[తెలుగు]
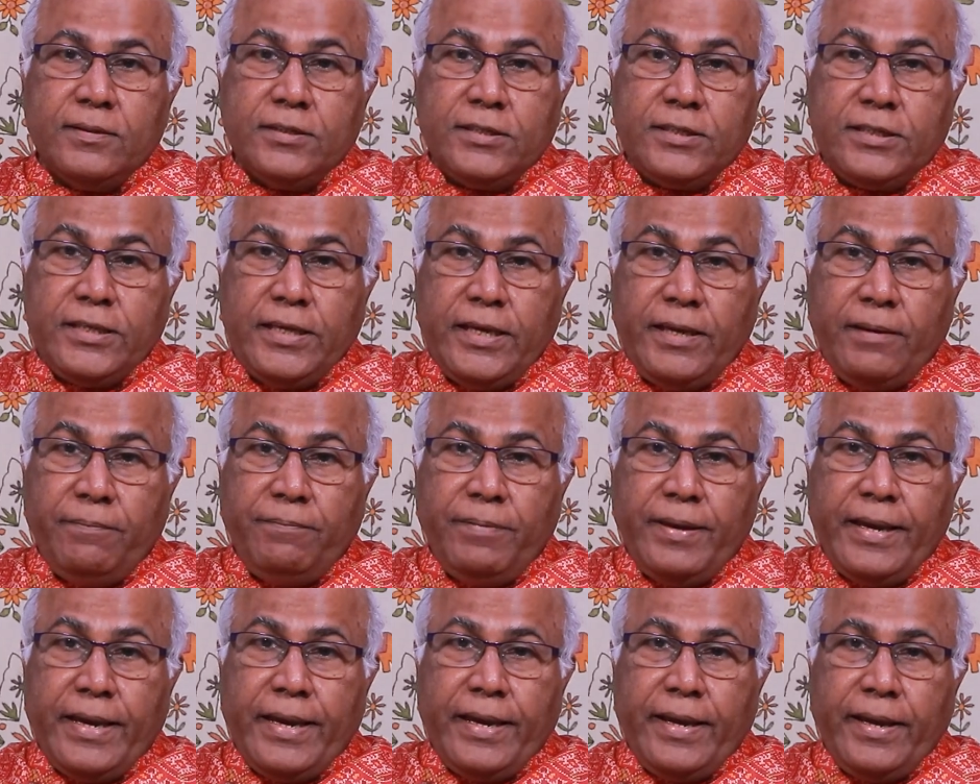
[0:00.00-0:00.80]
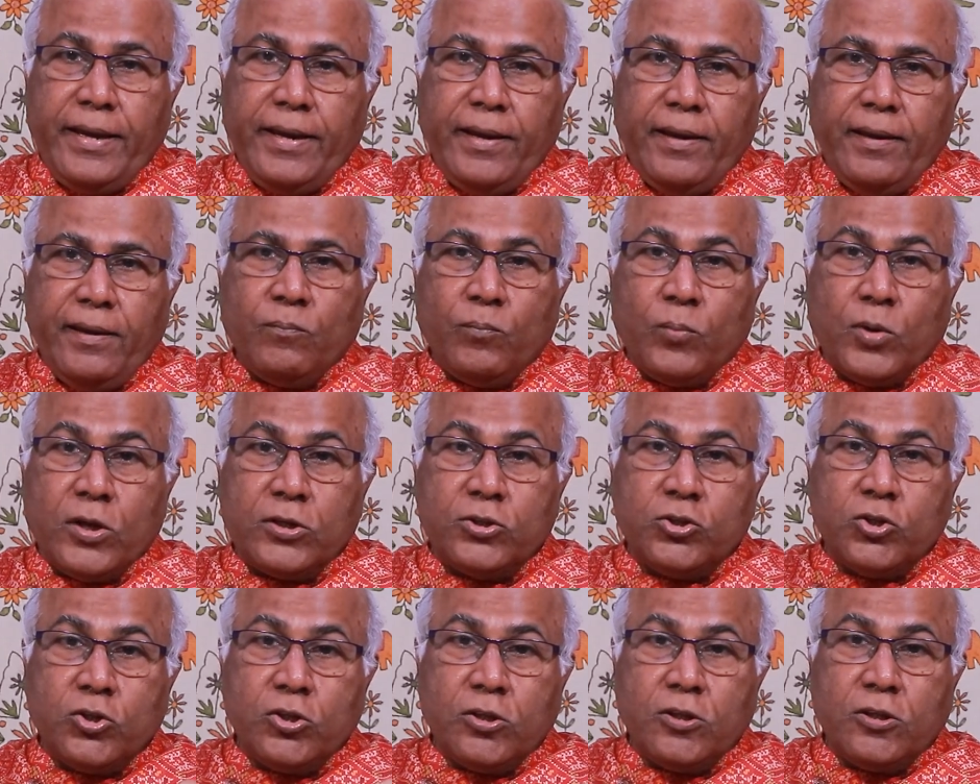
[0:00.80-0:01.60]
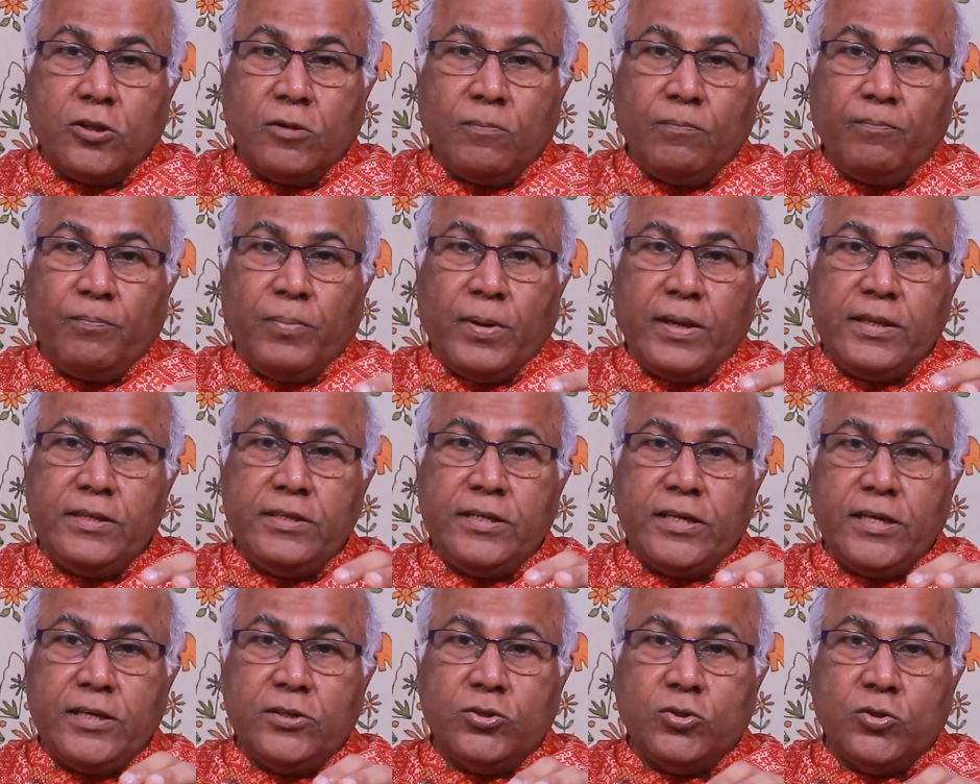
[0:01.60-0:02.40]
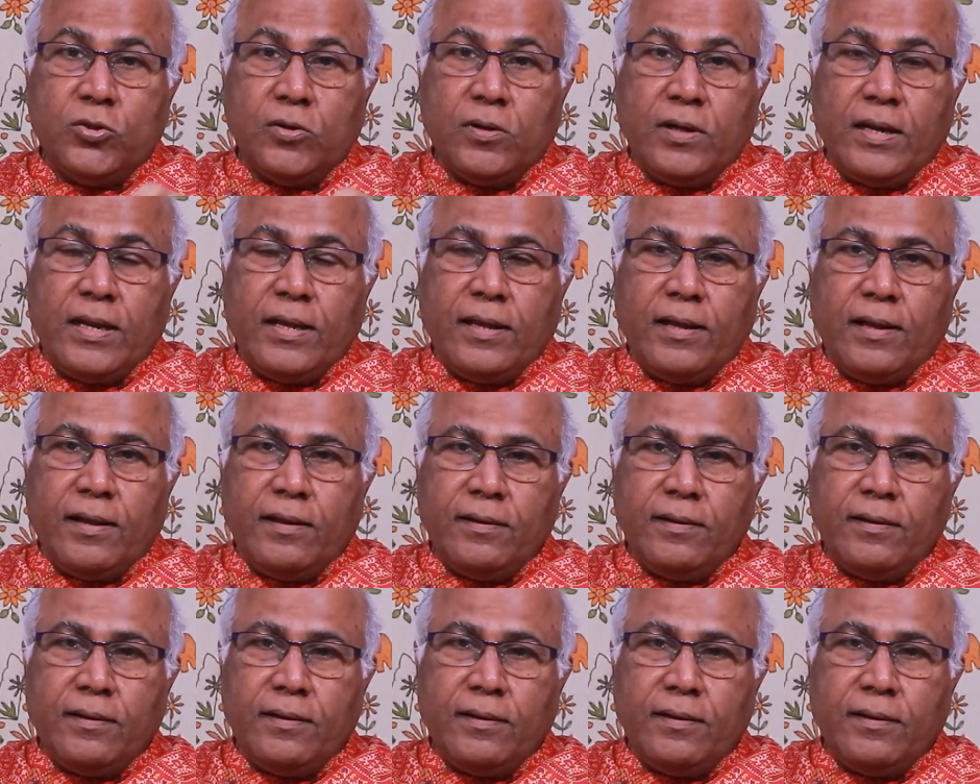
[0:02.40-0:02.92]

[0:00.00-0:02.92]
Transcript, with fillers: సిబిఐ ప్రస్తుతం పనిచేస్తున్న